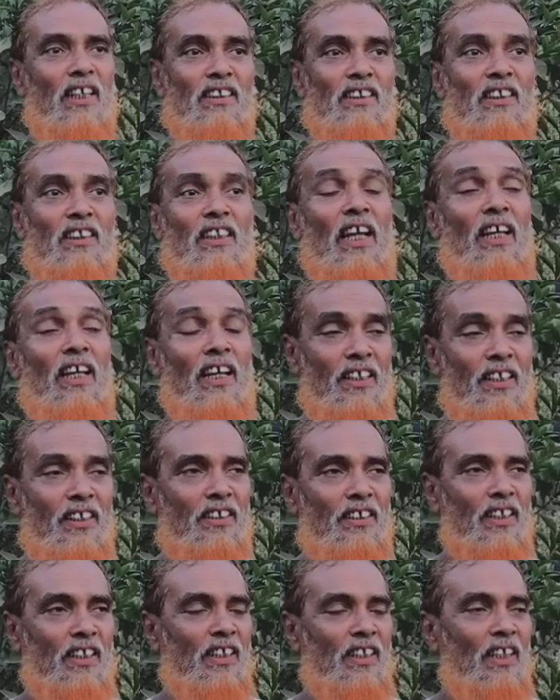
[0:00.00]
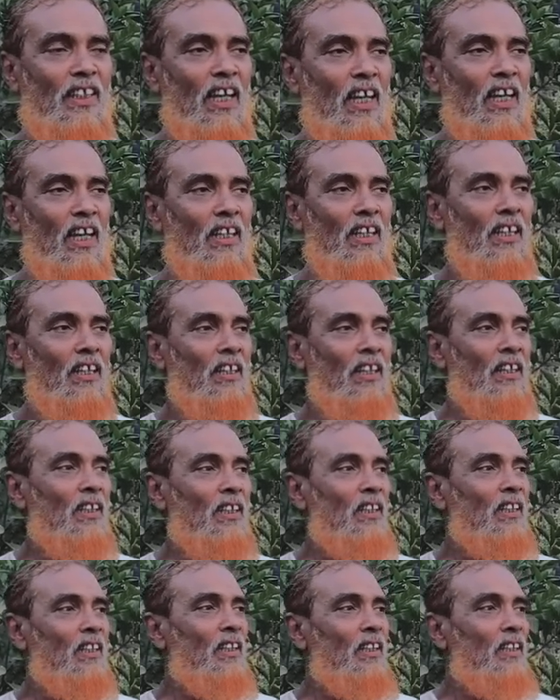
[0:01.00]
আসছে থাইল্যান্ড থেকে আর
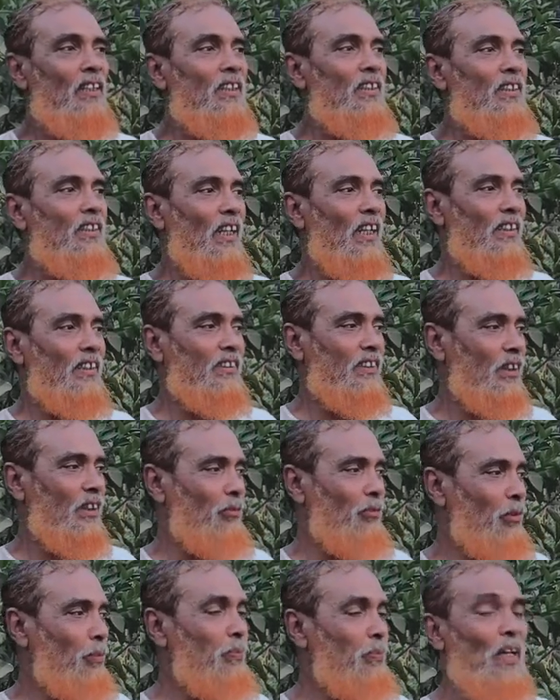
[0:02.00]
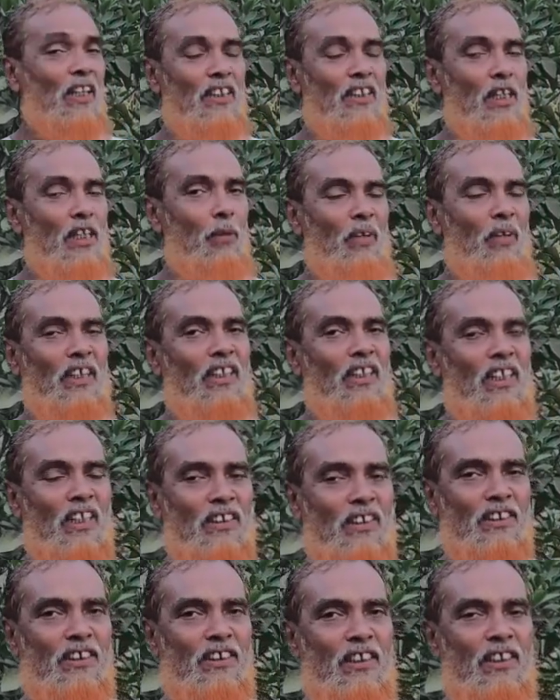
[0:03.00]
ইয়ে আসছে আপনার ভিয়েতনাম নারকেল
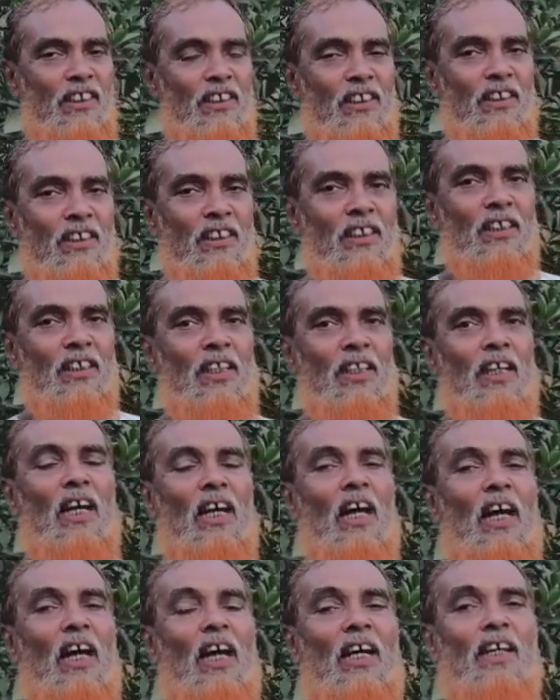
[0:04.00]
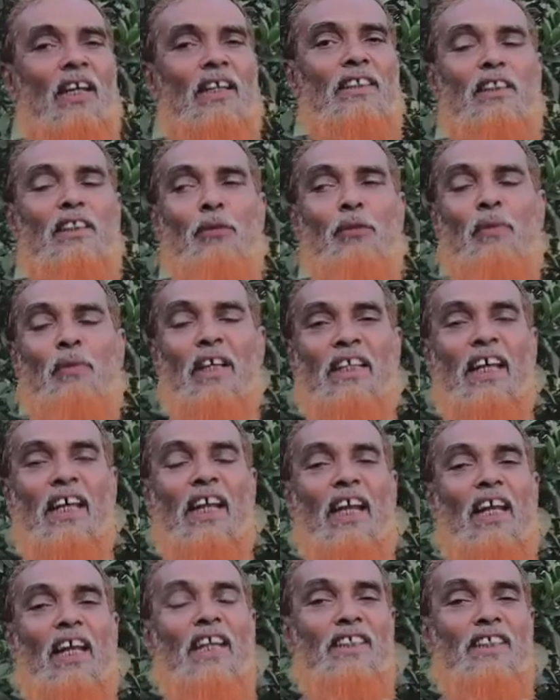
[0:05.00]
আসছে আর আসছে আপনার
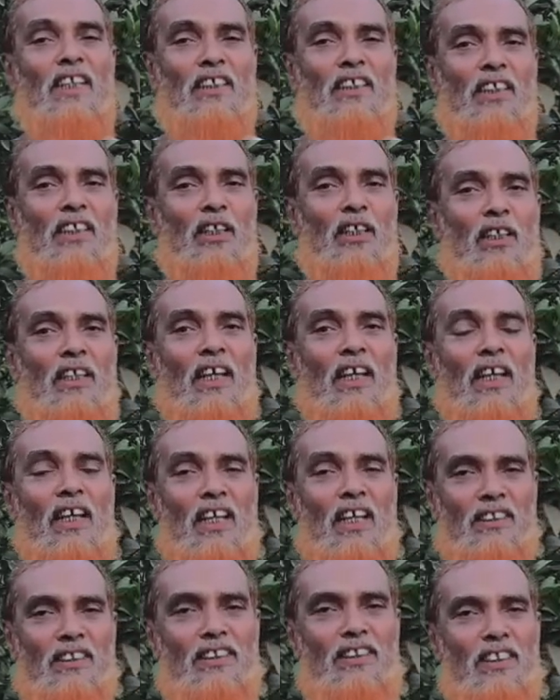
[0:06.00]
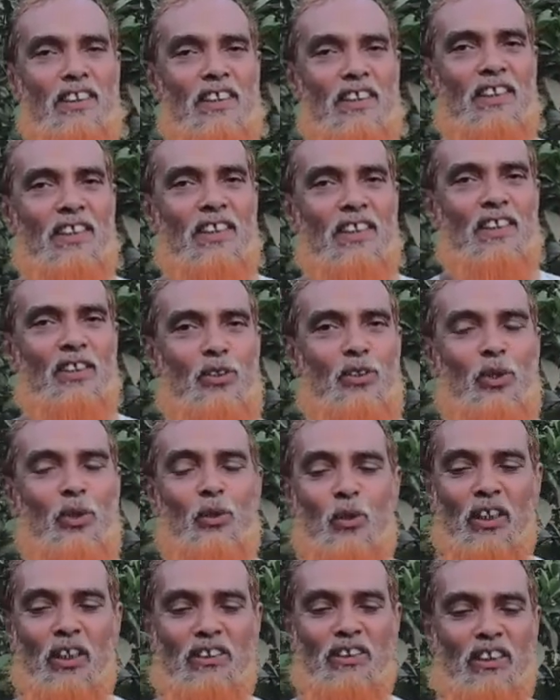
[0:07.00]
কেরালা ইন্ডিয়ার থেকে কেরালা আসছে
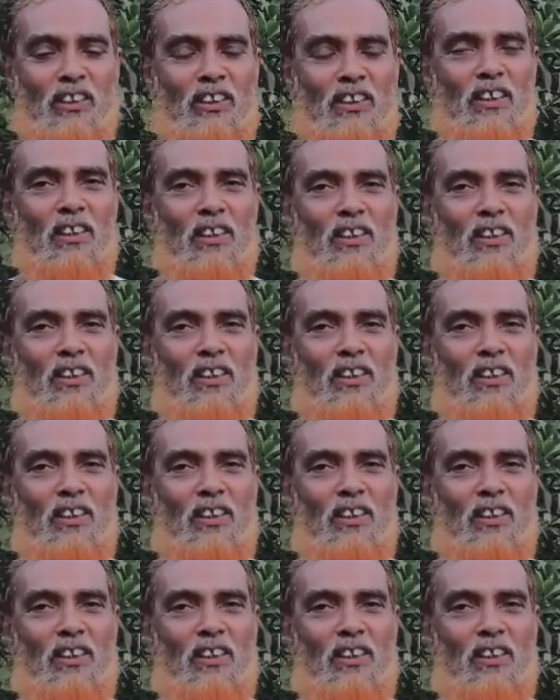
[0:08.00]
ডোরিয়ান